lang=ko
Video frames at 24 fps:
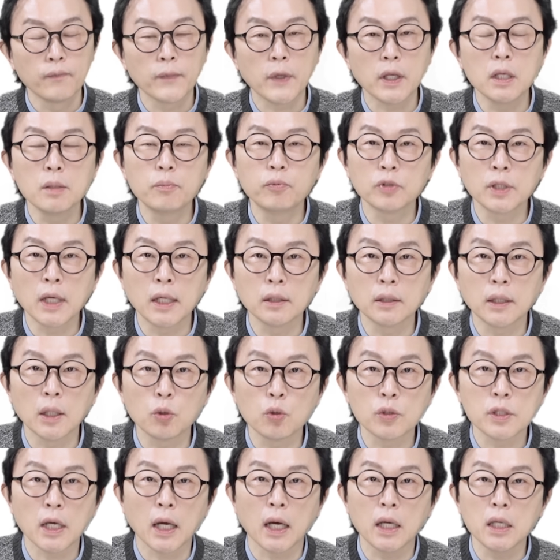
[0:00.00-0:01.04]
근데
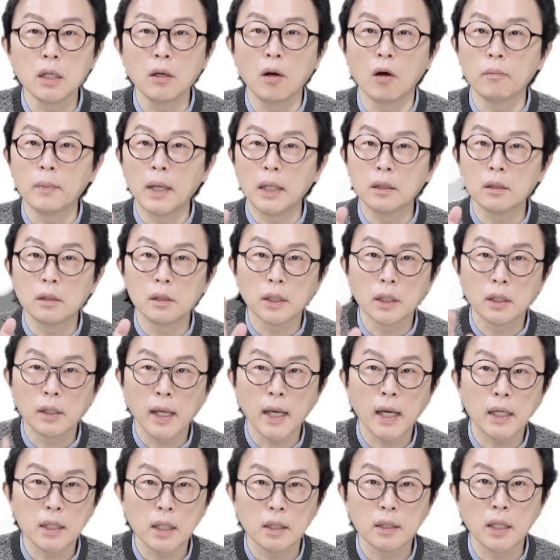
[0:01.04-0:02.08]
이분한테도 제가 일억 만들기를
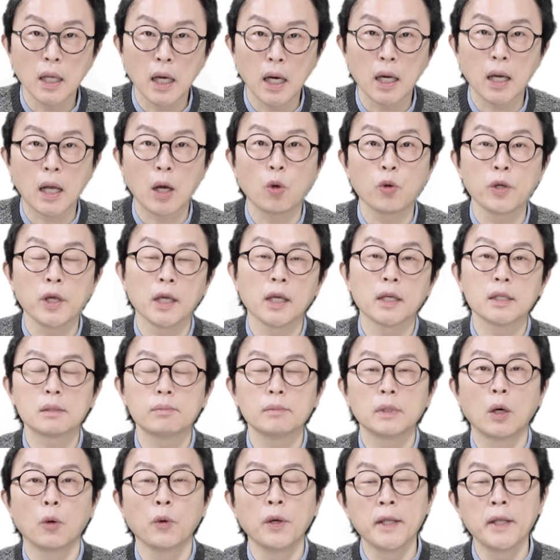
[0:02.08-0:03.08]
해야 된다라고 얘기했습니다.